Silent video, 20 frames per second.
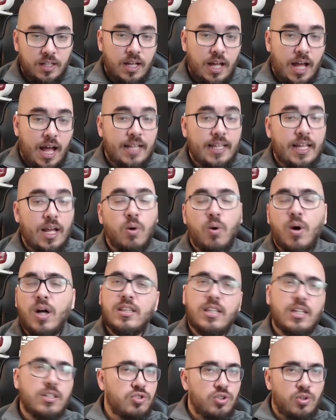A
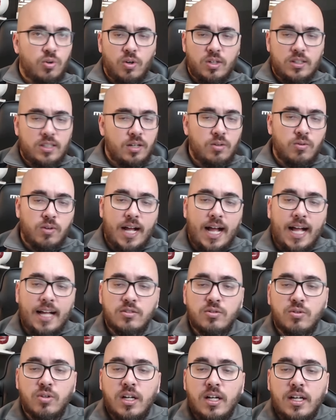derrota de ontem, no
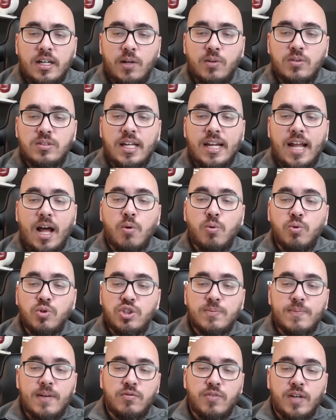caso, não será a
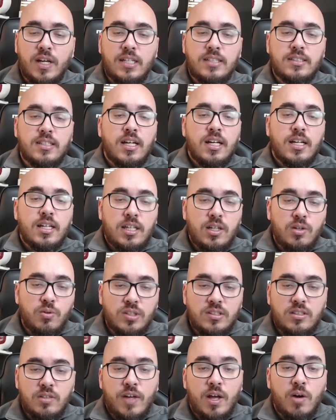última vez que
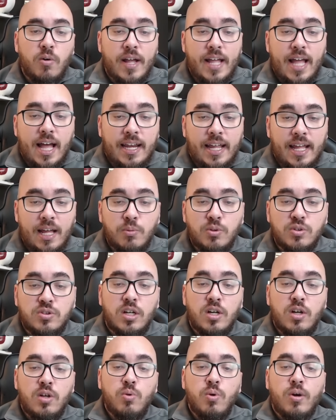nos envergonharemos
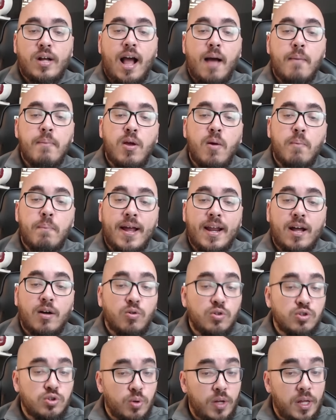no caminho para
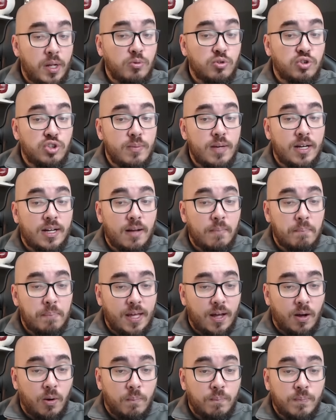construir um time
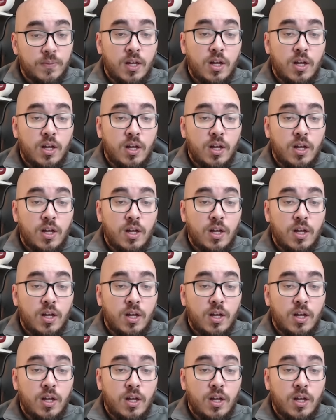campeão.